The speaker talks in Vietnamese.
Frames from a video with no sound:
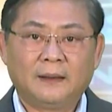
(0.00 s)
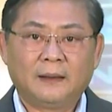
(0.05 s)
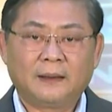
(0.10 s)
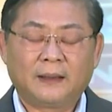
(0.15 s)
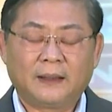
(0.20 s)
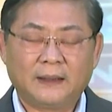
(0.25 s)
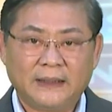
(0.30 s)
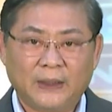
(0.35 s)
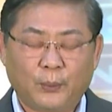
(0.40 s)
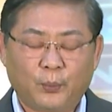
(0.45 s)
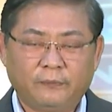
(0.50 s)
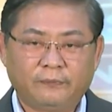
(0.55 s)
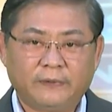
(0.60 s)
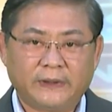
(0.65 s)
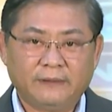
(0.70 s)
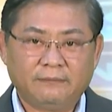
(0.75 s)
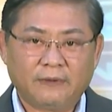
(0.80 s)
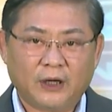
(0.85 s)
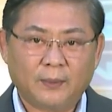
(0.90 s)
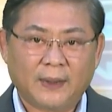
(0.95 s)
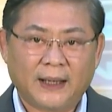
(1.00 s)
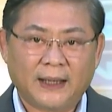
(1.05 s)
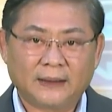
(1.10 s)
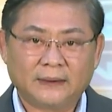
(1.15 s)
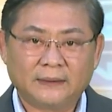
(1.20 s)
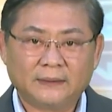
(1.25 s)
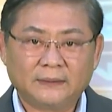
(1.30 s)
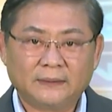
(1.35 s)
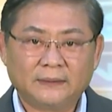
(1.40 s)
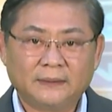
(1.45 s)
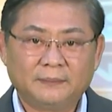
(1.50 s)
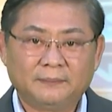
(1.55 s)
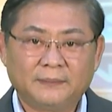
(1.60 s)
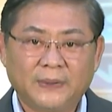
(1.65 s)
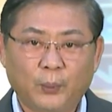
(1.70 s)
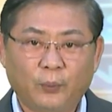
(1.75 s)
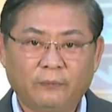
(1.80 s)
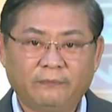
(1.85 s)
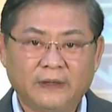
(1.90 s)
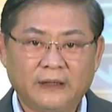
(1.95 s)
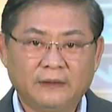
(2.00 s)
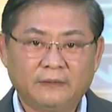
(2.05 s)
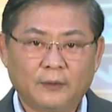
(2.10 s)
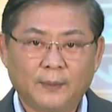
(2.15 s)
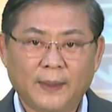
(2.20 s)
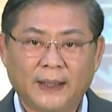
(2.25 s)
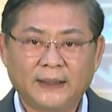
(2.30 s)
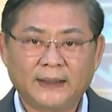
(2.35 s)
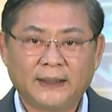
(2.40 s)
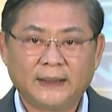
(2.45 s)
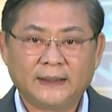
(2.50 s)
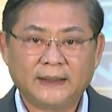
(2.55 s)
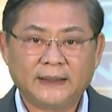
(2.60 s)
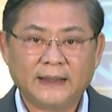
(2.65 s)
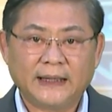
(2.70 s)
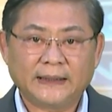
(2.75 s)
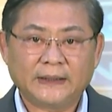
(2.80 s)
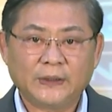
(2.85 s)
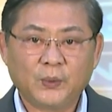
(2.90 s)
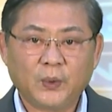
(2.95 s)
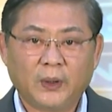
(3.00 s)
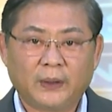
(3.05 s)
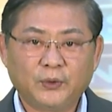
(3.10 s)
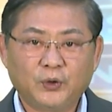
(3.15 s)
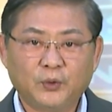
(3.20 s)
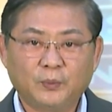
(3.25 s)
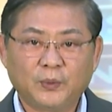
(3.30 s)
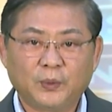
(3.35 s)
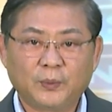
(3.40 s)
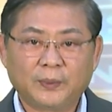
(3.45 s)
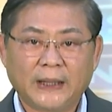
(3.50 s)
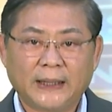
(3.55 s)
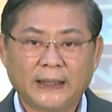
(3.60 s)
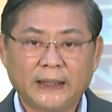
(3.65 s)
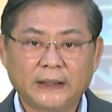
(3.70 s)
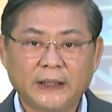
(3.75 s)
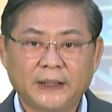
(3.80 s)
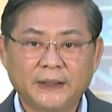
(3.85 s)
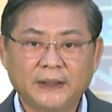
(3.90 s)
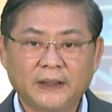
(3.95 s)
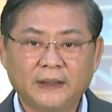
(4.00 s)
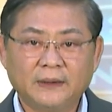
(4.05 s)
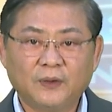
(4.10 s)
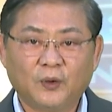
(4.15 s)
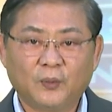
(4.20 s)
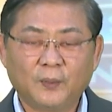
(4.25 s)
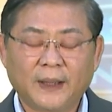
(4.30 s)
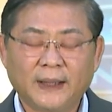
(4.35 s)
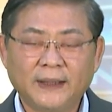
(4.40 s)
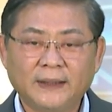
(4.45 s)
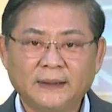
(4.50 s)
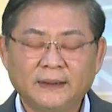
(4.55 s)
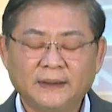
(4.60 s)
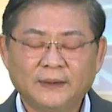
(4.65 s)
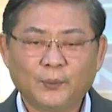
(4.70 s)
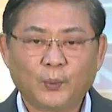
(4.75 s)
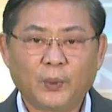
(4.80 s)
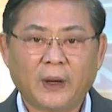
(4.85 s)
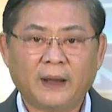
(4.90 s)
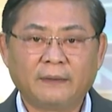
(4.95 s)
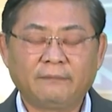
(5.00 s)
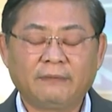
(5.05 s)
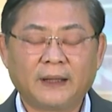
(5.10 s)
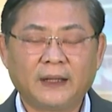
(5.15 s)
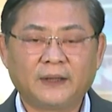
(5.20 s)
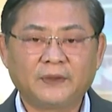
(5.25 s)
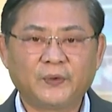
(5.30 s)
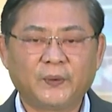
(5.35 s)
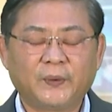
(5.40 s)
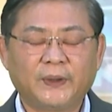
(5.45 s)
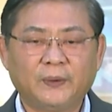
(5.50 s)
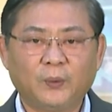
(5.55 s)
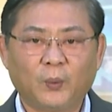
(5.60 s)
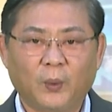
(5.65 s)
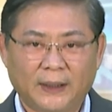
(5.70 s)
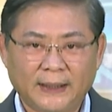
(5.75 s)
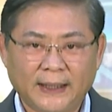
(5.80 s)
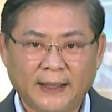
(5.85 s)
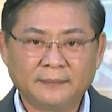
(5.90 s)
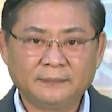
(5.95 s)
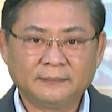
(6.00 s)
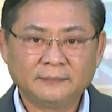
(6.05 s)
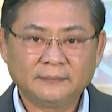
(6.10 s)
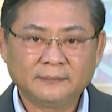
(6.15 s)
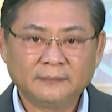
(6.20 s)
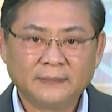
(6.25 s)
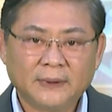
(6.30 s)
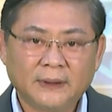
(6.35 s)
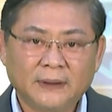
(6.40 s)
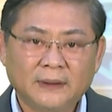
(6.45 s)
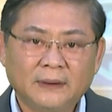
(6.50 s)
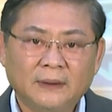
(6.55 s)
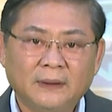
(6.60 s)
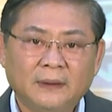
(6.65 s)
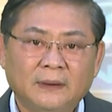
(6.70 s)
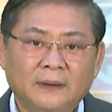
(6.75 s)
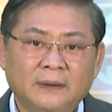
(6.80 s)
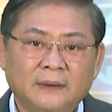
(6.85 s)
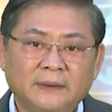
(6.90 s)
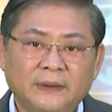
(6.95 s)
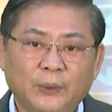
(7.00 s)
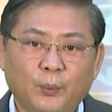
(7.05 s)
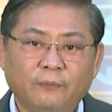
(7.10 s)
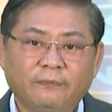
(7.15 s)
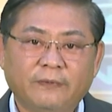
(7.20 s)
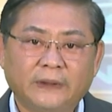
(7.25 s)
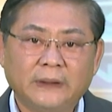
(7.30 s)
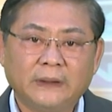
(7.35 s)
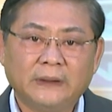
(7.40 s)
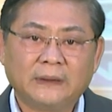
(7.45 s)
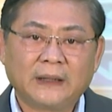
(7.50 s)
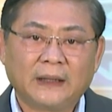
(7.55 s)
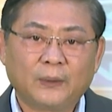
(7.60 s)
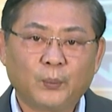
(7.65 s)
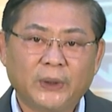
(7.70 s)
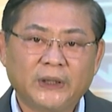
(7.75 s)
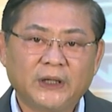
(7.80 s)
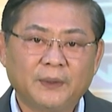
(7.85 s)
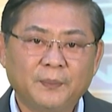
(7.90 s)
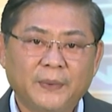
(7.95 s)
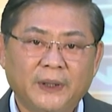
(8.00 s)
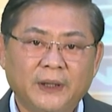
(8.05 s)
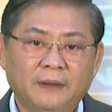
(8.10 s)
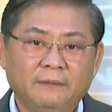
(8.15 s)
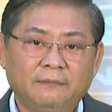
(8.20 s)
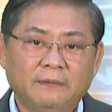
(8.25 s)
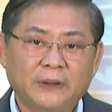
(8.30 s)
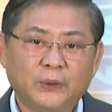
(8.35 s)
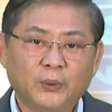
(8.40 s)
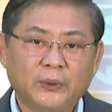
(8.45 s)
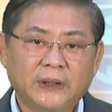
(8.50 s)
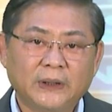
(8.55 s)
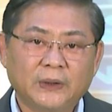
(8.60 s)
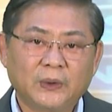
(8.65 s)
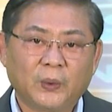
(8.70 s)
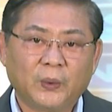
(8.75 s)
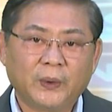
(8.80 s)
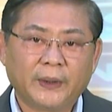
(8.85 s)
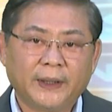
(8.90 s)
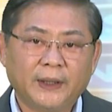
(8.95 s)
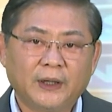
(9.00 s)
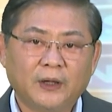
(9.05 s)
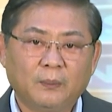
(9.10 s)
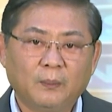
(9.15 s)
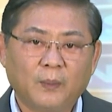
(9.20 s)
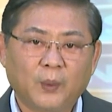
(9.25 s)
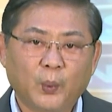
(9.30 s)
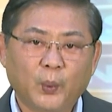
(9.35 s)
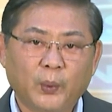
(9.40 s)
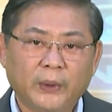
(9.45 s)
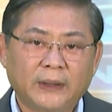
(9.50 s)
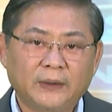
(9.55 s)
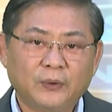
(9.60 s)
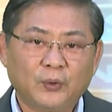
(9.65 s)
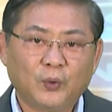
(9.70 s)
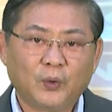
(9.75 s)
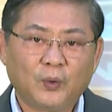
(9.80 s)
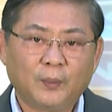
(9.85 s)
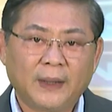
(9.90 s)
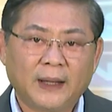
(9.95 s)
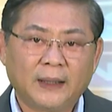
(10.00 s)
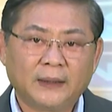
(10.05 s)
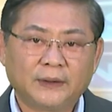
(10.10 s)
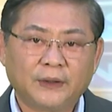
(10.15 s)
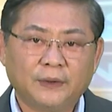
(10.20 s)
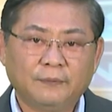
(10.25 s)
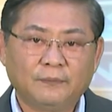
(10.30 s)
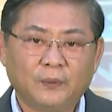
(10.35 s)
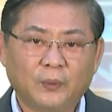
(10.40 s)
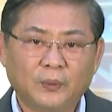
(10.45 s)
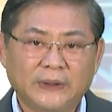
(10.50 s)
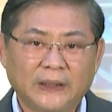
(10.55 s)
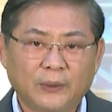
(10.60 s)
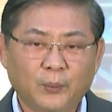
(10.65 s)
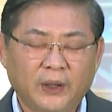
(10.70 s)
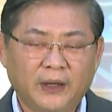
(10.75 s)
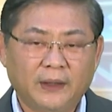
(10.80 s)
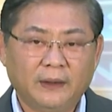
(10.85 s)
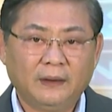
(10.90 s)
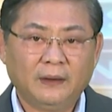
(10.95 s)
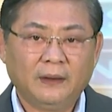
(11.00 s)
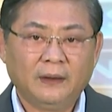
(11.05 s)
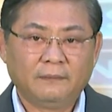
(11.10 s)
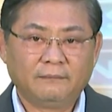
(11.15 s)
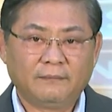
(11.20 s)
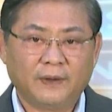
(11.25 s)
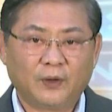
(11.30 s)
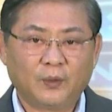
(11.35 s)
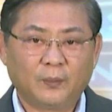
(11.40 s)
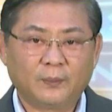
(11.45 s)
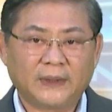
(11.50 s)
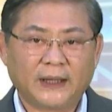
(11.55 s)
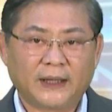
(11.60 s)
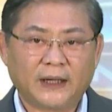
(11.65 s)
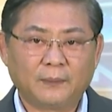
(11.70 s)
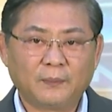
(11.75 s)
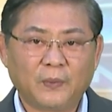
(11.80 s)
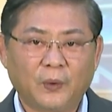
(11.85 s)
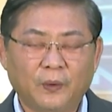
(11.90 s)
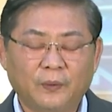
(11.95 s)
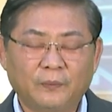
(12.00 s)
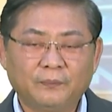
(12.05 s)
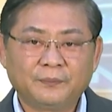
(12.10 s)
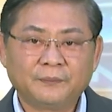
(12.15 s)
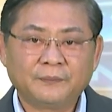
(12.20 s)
Kính chào quý vị và các bạn. Mời quý vị và các bạn dành thời gian theo dõi chuyên mục Cải cách hành chính hôm nay của Đài Phát thanh Truyền hình Quảng Nam. Thưa quý vị, Thành ủy Tam Kỳ vừa tổ chức hội nghị công bố quyết định của Ban Thường vụ Tỉnh ủy về công tác cán bộ.